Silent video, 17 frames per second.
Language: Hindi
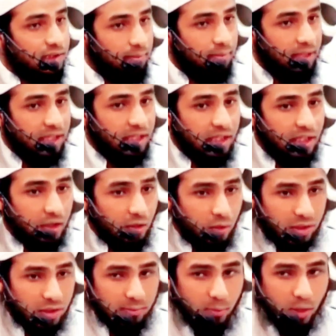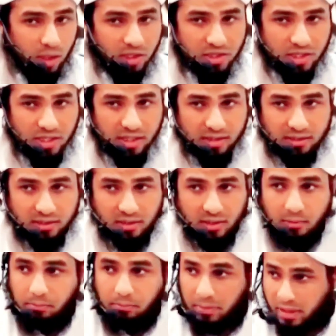आज हमारी घरों की माशरत
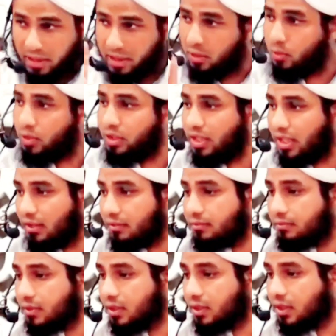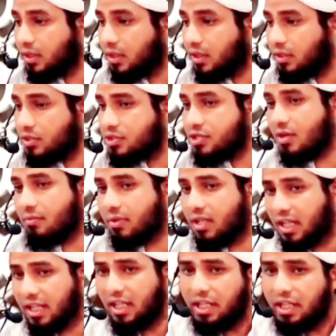बिगड़ी हुई है जब
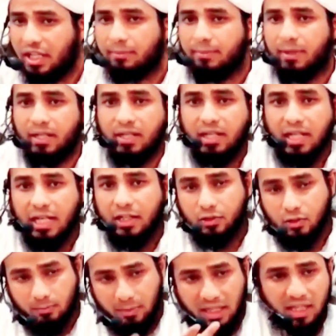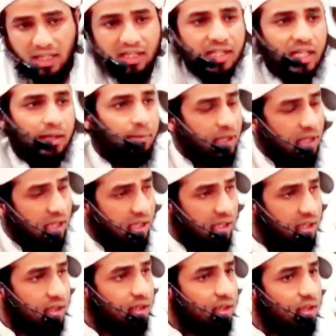घर ही नहीं बन रहा है तो बाहर क्या बनाए
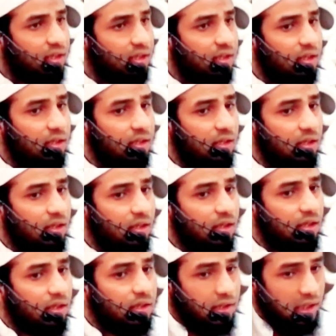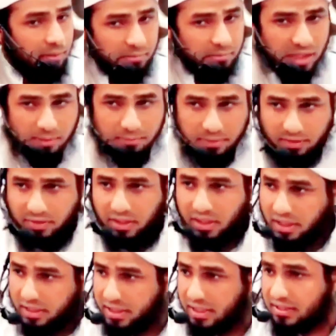या मियाँ
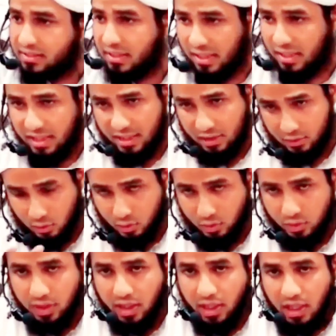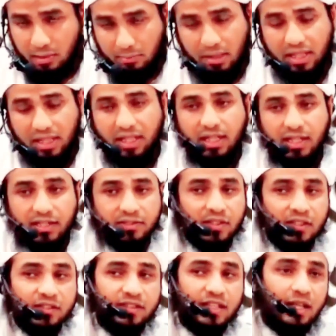बीवी नहीं ठीक से रह रहे तो हमारे इस
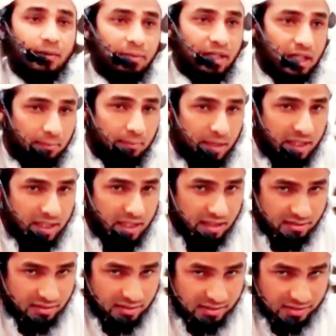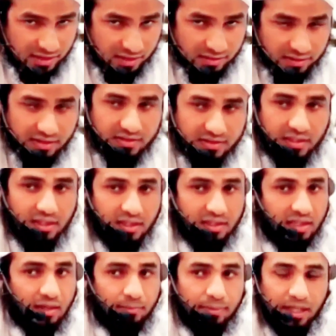सिलसिले में हमारे हजरत अकदस की
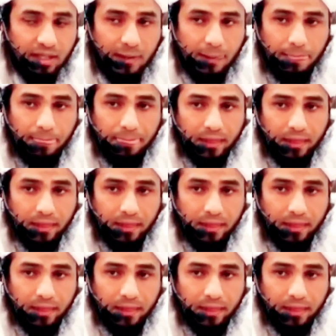किताबें